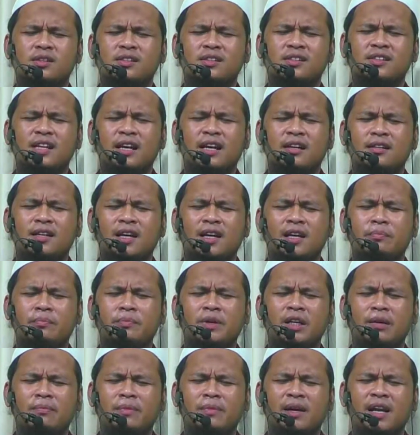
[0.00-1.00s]
standar
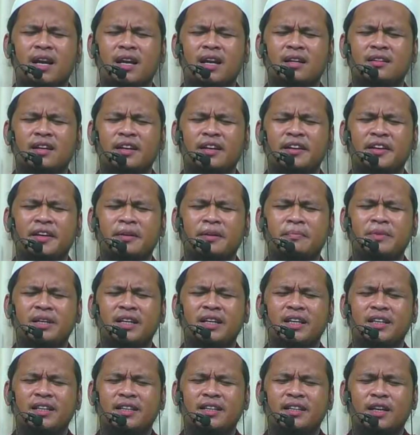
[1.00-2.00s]
minimal harta yang dia
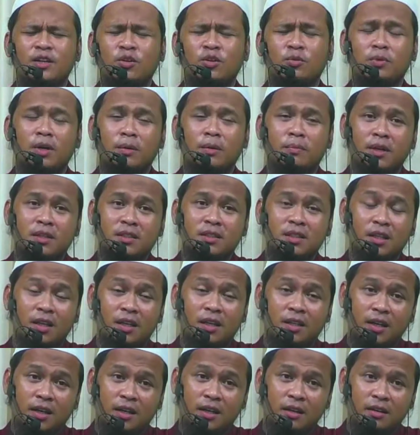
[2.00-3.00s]
miliki yaitu berapa
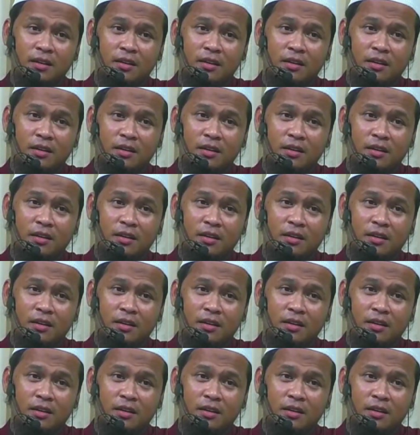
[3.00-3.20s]
standarnya?